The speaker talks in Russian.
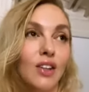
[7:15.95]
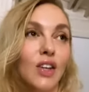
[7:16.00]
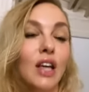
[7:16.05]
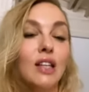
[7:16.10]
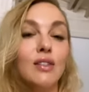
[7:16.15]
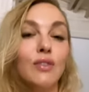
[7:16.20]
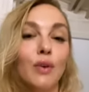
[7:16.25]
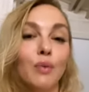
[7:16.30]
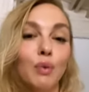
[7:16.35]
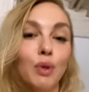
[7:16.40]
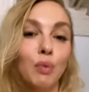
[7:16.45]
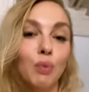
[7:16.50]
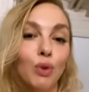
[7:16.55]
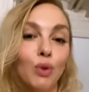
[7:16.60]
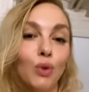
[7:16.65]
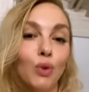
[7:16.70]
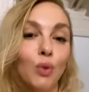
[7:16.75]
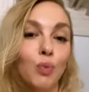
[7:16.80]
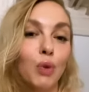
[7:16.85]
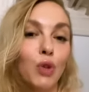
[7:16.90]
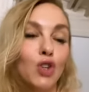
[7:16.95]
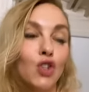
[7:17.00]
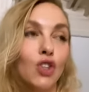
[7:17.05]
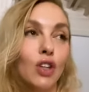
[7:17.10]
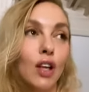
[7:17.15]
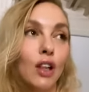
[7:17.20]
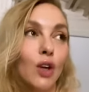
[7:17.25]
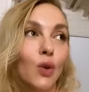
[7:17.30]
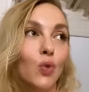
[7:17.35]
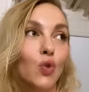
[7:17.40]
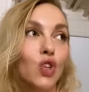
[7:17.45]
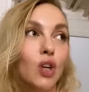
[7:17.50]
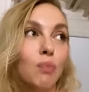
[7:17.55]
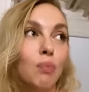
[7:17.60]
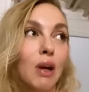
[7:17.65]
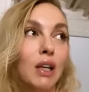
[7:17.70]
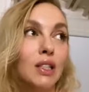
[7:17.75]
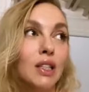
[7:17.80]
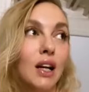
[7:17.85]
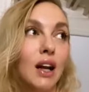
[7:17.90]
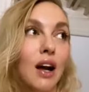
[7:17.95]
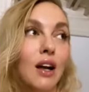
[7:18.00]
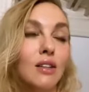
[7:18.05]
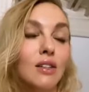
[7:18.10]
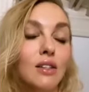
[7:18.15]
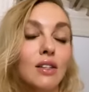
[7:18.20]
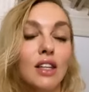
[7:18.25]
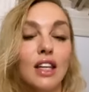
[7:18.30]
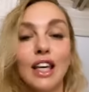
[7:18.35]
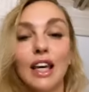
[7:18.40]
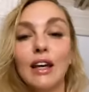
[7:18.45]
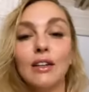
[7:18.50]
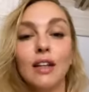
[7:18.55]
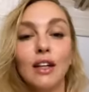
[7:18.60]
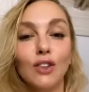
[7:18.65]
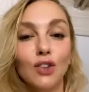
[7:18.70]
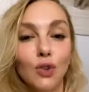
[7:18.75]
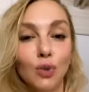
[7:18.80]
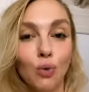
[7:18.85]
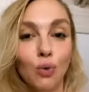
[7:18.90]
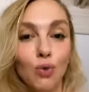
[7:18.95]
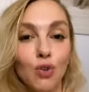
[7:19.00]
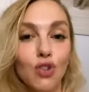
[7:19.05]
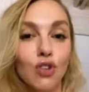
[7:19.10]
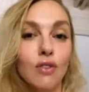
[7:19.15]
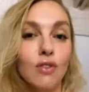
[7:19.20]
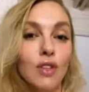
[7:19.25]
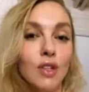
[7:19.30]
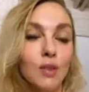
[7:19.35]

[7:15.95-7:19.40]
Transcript: Я своему ребенку прочитала уже пять раз, и она тоже